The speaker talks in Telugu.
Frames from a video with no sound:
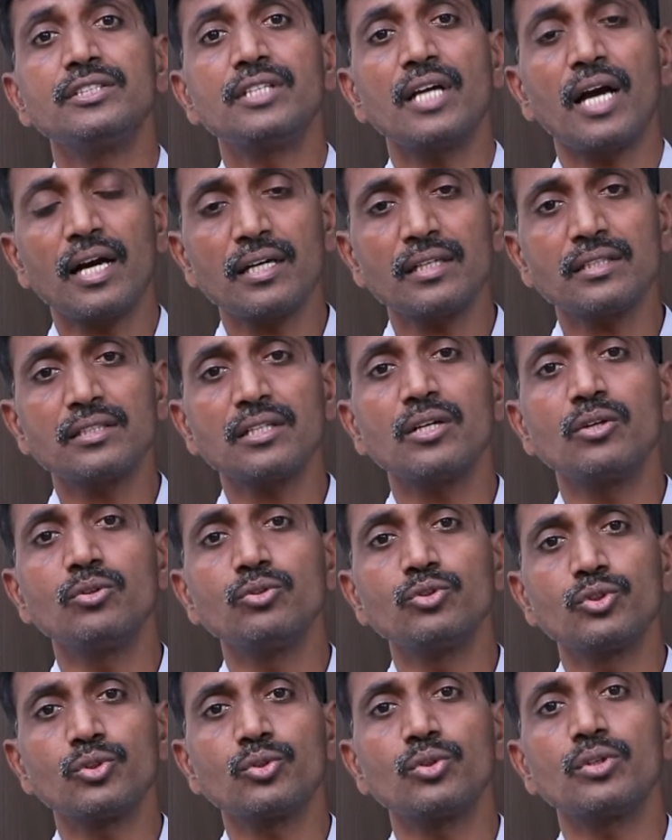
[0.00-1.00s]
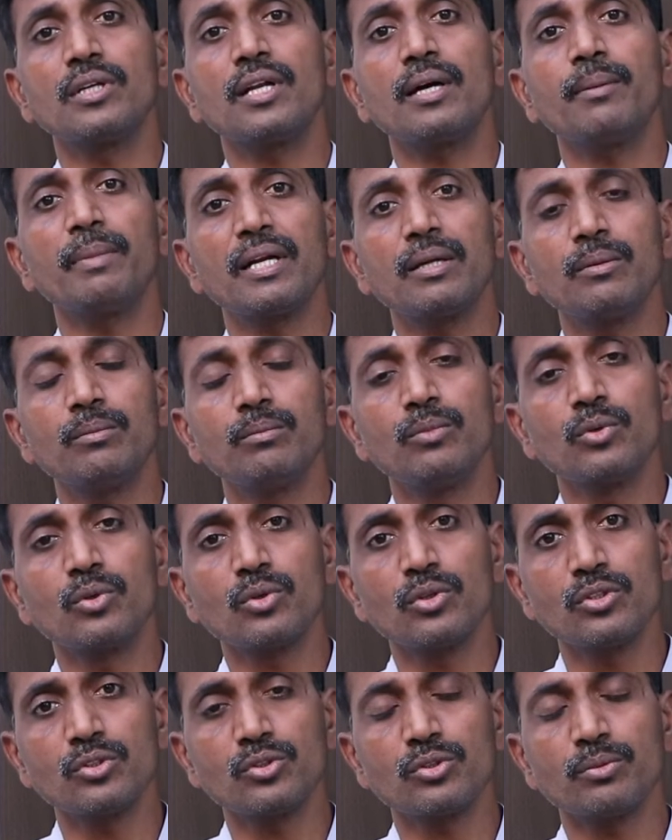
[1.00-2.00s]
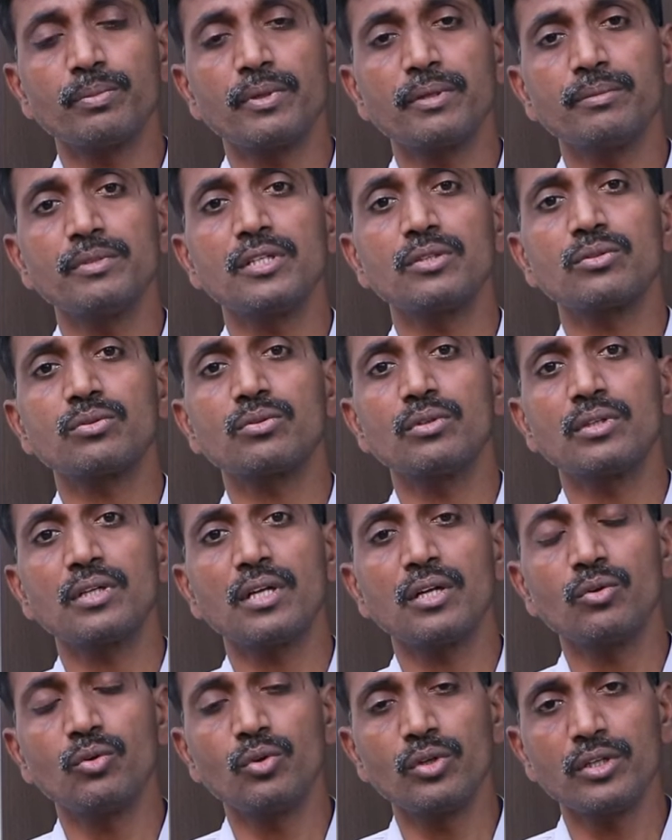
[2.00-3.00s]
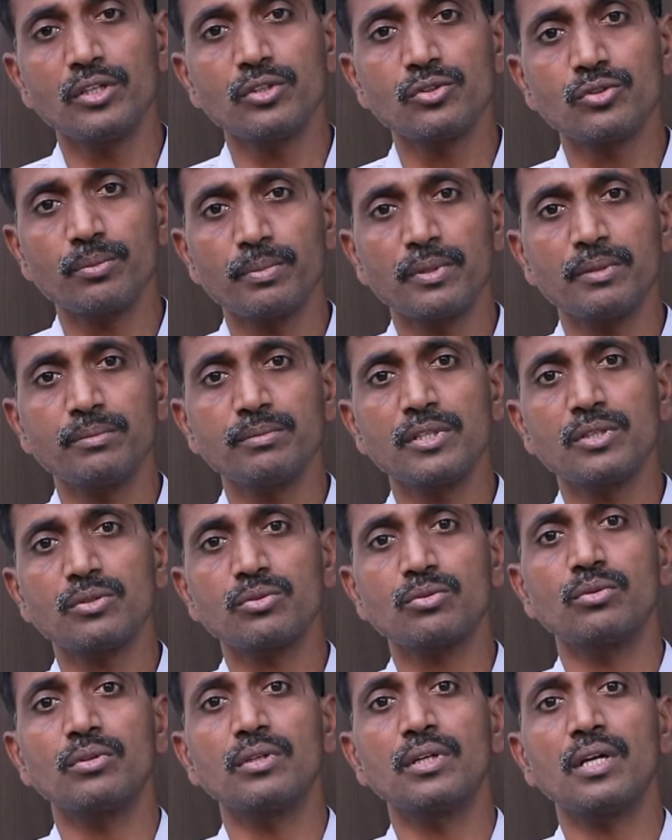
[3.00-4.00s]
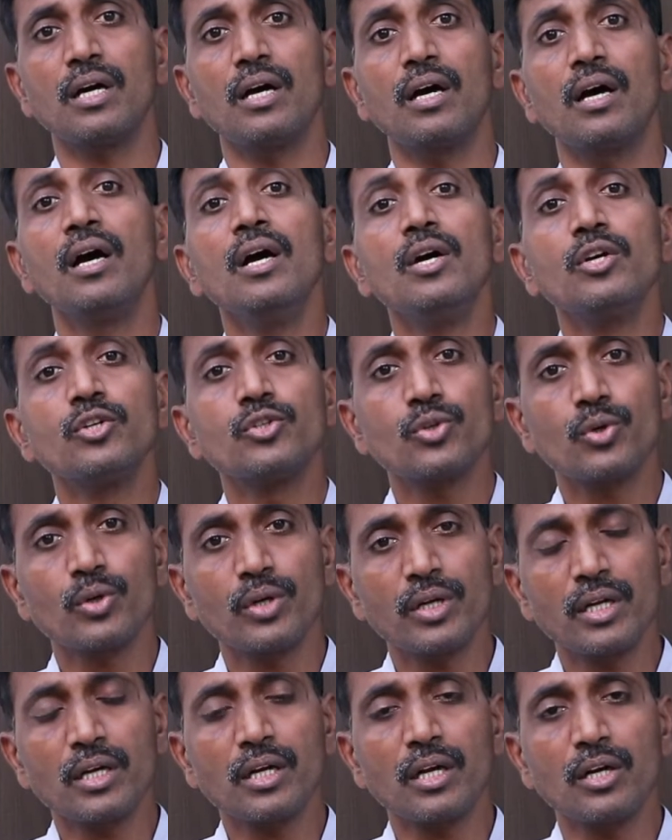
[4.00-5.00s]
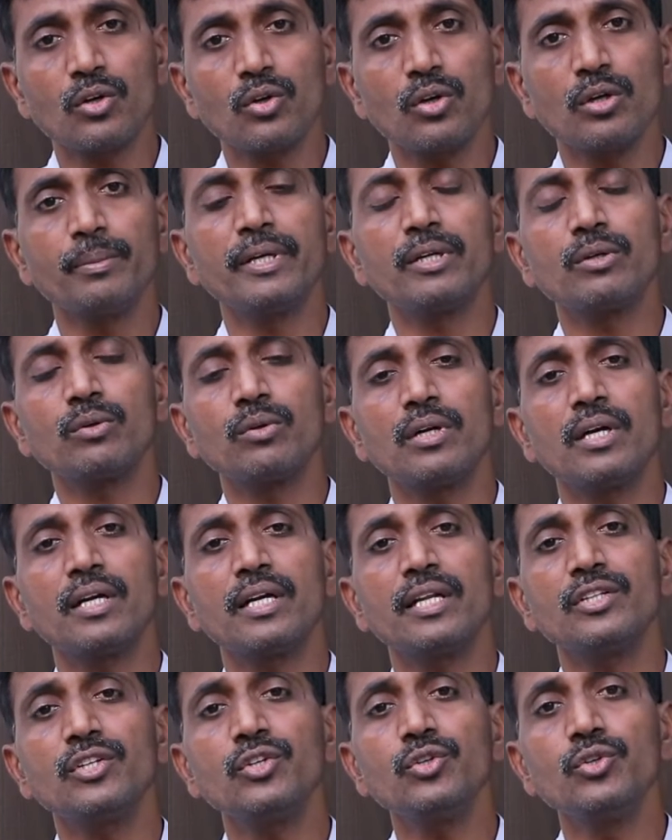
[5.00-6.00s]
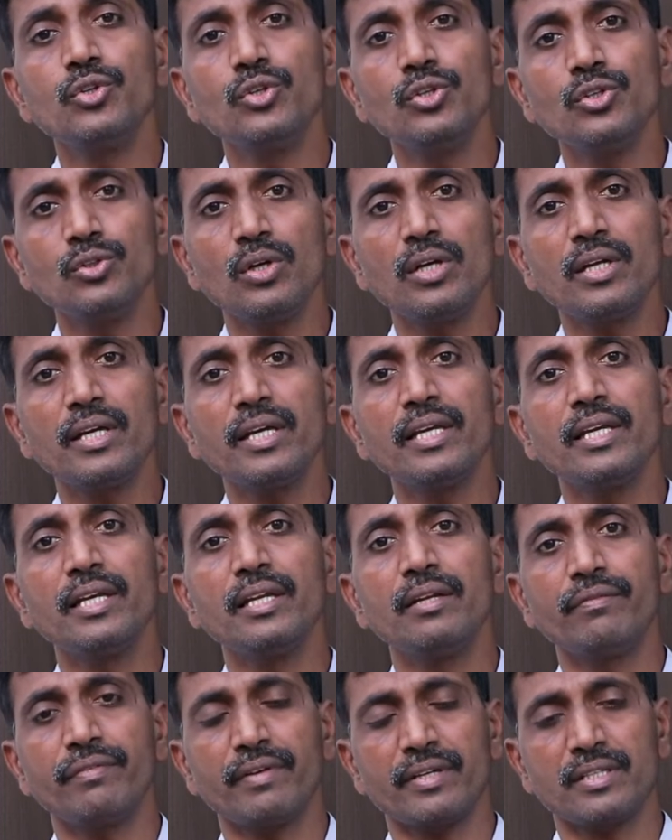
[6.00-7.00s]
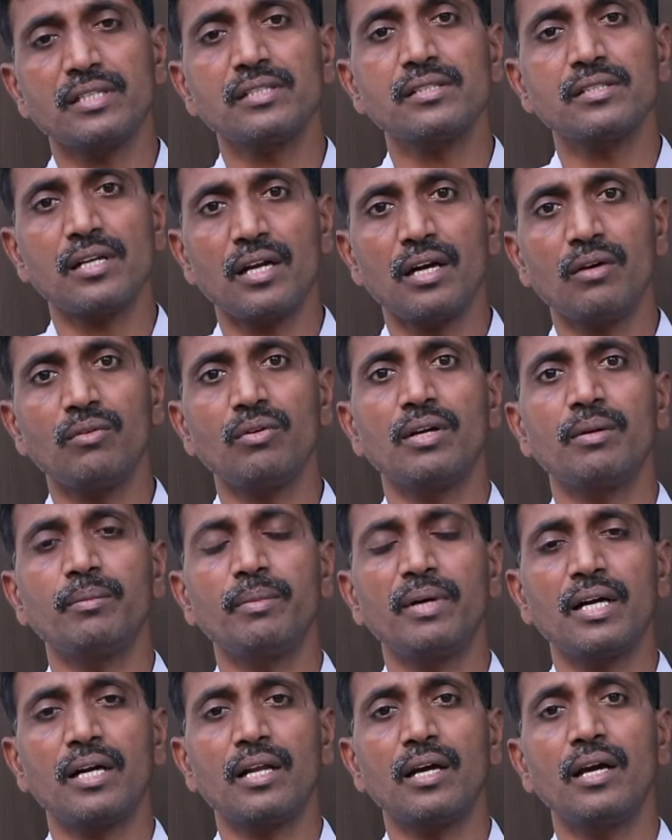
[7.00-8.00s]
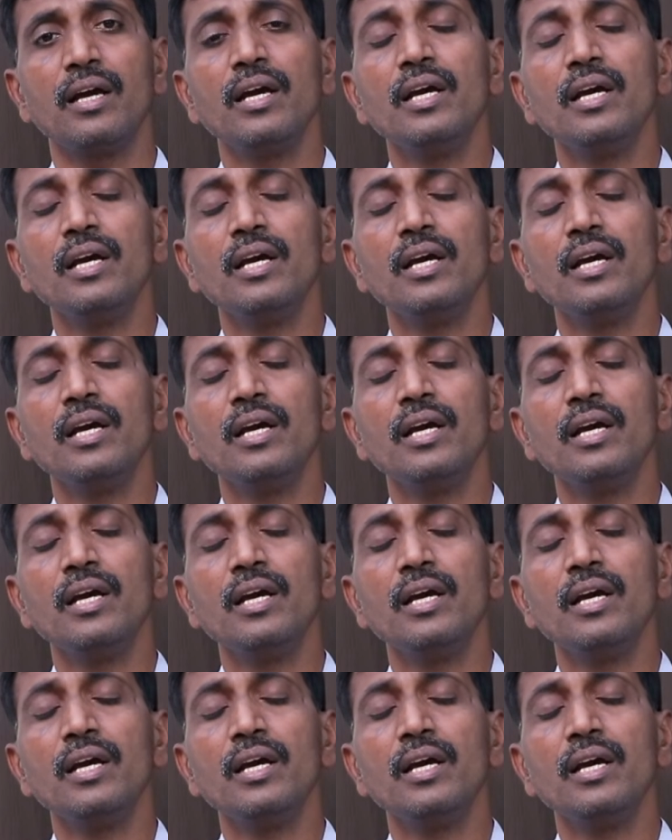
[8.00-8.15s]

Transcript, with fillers: జాగ్రత్తగా ఉంచుకుంటా మనం ముక్కును శుభ్రం చేసుకుంటా నోటిని శుభ్రం చేసుకుంటా షుగర్ను కంట్రోల్ పెట్టుకున్నట్టయితే యూజువల్గా ఈ ఇన్ఫెక్షన్స్ రావన్నమాట